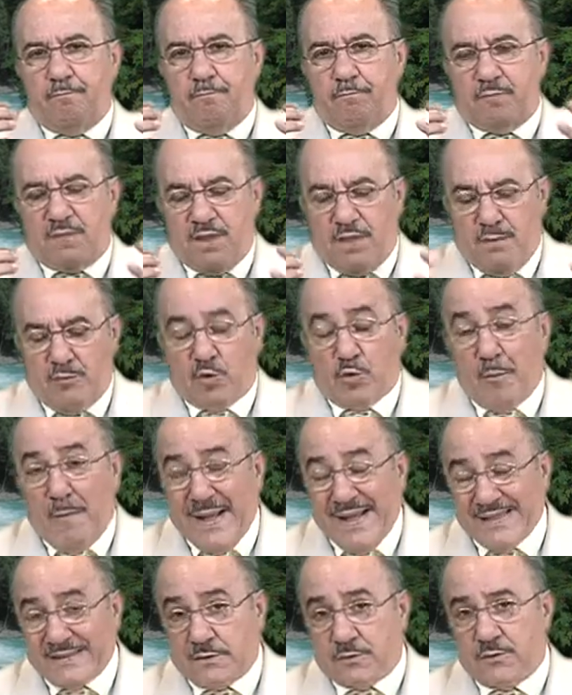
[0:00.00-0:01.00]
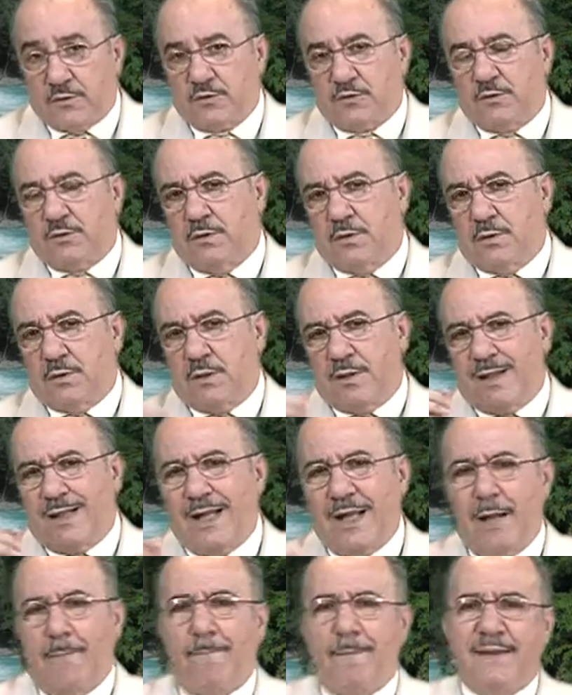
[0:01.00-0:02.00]
tenemos maestros
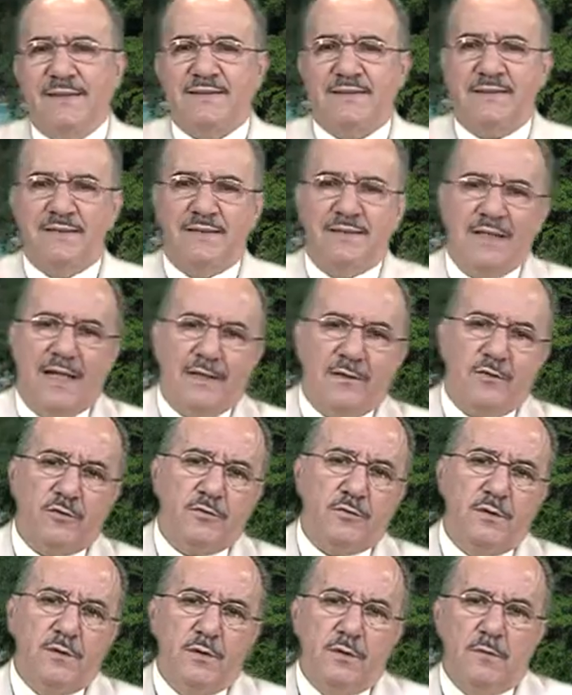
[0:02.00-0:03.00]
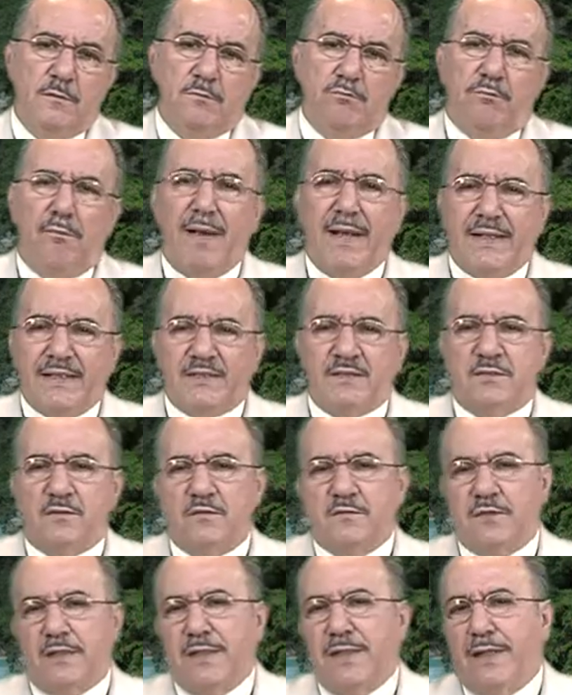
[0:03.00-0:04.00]
capacitados,
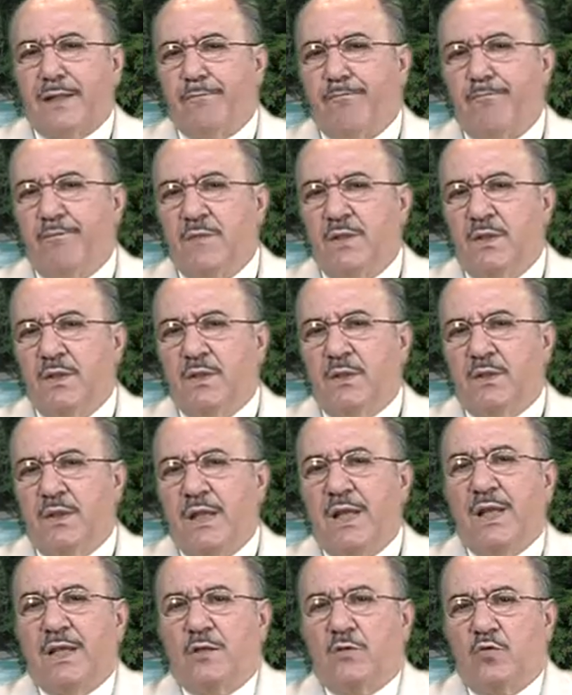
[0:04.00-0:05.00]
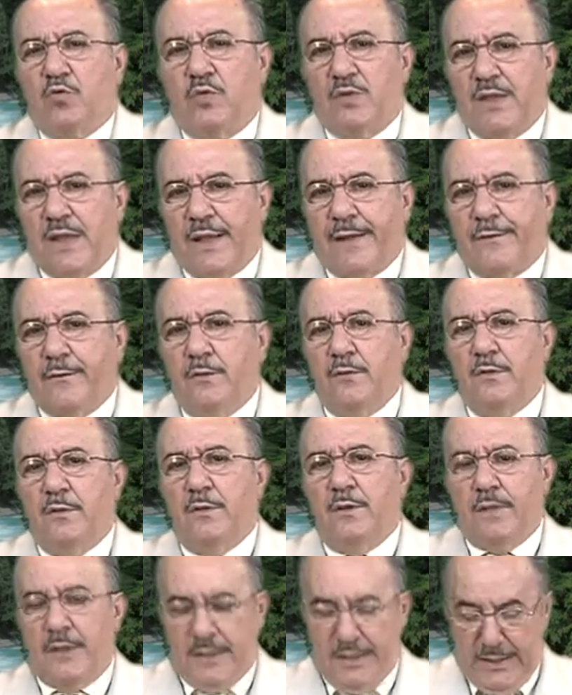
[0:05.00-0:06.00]
maestros que han estudiado
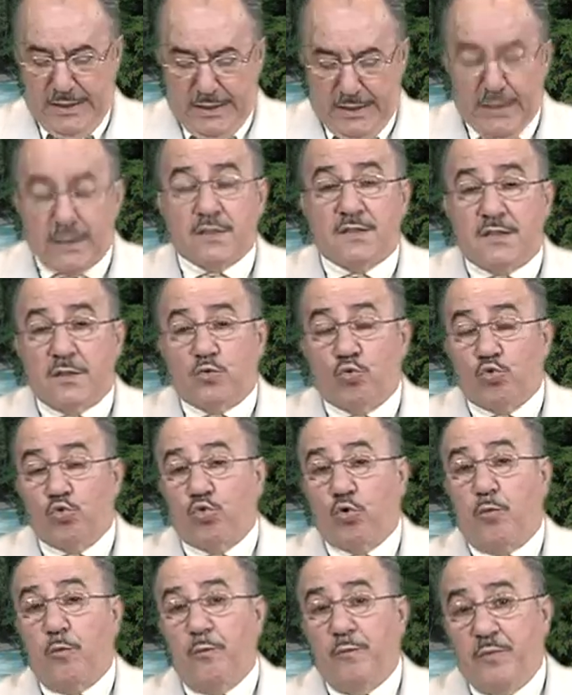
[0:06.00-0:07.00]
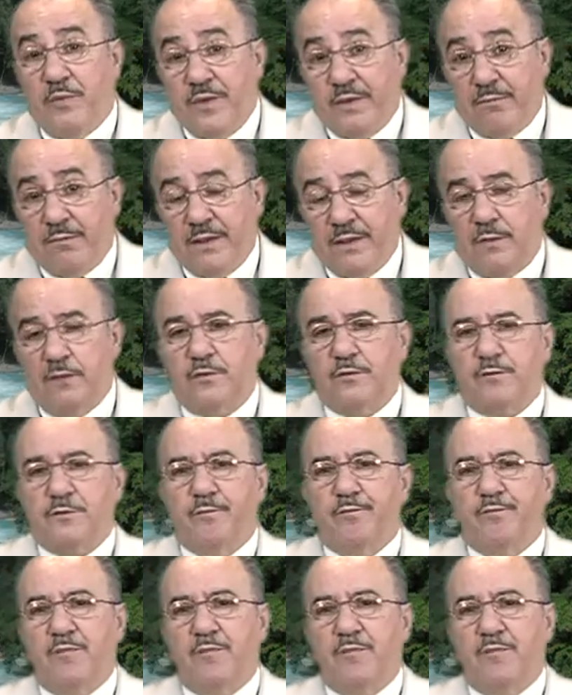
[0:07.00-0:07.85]
en institutos bíblicos